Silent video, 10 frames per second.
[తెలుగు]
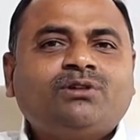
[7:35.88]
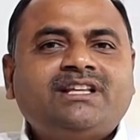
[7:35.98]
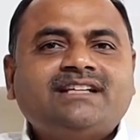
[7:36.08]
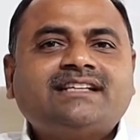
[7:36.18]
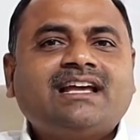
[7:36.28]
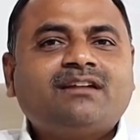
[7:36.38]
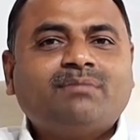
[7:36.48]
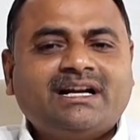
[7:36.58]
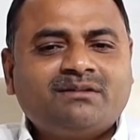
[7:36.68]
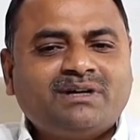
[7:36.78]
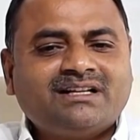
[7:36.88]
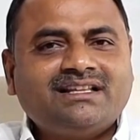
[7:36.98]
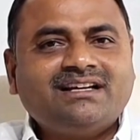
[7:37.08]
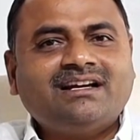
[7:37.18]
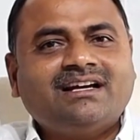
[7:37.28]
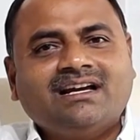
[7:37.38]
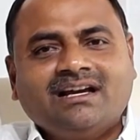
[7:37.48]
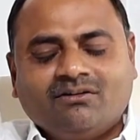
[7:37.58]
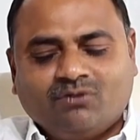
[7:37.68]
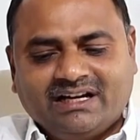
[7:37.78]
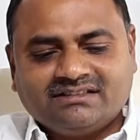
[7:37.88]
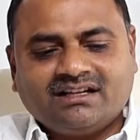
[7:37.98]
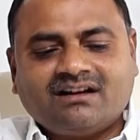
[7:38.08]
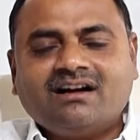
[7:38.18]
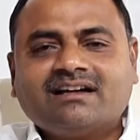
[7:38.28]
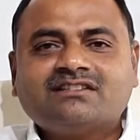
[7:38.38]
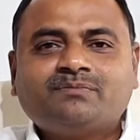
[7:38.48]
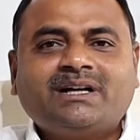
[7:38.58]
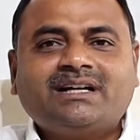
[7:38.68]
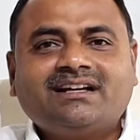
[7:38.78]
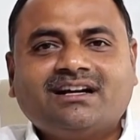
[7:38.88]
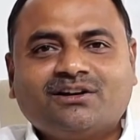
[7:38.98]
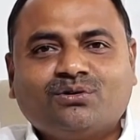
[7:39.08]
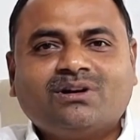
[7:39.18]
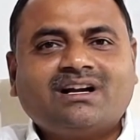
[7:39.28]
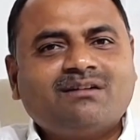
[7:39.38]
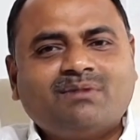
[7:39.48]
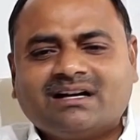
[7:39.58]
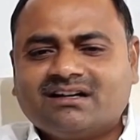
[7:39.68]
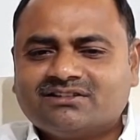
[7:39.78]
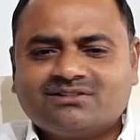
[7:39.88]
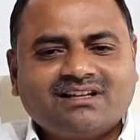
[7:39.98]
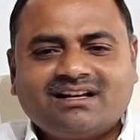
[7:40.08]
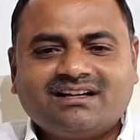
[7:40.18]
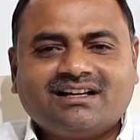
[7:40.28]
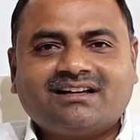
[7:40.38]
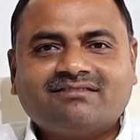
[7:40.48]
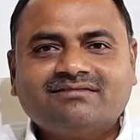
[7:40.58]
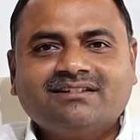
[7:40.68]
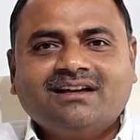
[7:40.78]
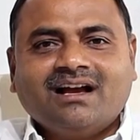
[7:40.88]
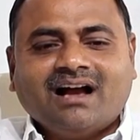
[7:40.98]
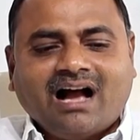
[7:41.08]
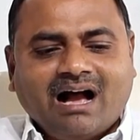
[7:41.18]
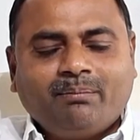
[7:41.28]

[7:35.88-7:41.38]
ఉద్దేశాలను బయట పెడితే వైఎస్ఆర్ కాంగ్రెస్ పార్టీకి అనుకూలంగా మాట్లాడుతున్నారు అంటారు ఆ